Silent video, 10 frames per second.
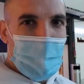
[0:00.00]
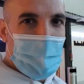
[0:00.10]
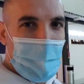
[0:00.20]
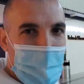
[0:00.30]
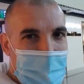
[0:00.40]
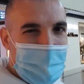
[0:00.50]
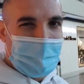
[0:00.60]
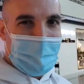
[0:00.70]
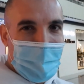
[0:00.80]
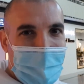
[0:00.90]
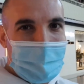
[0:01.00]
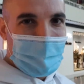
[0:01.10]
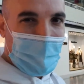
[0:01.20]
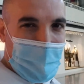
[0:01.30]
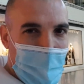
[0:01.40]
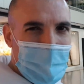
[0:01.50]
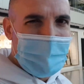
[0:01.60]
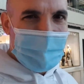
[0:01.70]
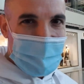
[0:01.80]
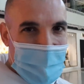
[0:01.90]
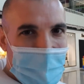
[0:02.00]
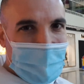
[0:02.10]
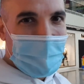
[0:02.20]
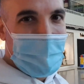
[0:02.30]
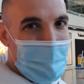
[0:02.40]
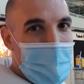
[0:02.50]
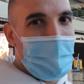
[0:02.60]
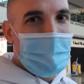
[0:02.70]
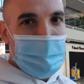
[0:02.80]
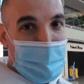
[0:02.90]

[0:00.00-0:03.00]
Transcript: mucho en grabar la sección, ya que había